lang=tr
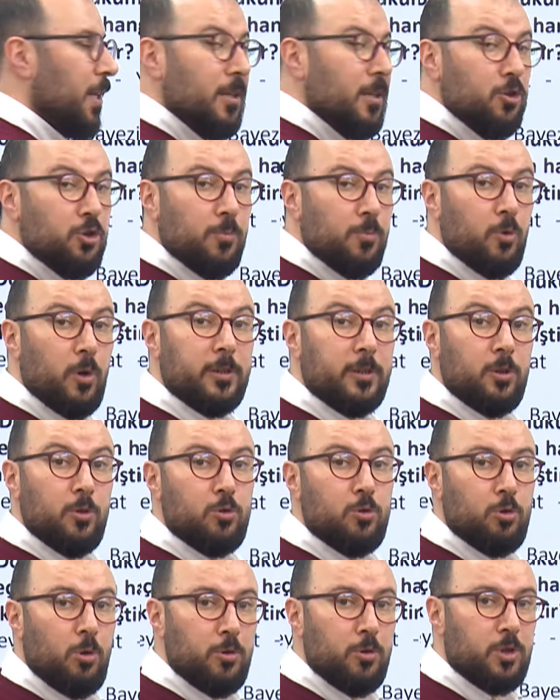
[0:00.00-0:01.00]
birinci Murat'ın
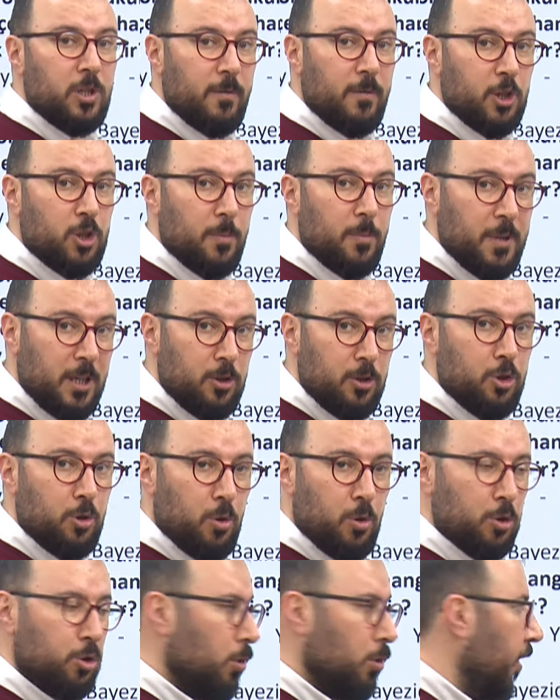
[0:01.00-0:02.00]
son savaşı birinci
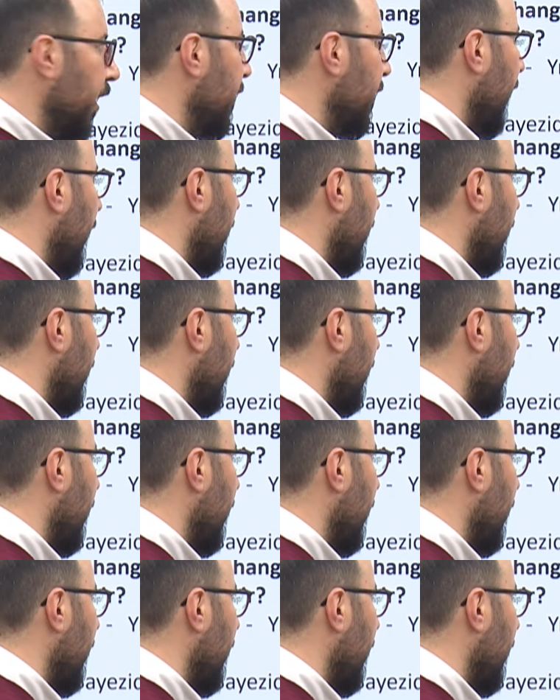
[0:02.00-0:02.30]
Kosova'yı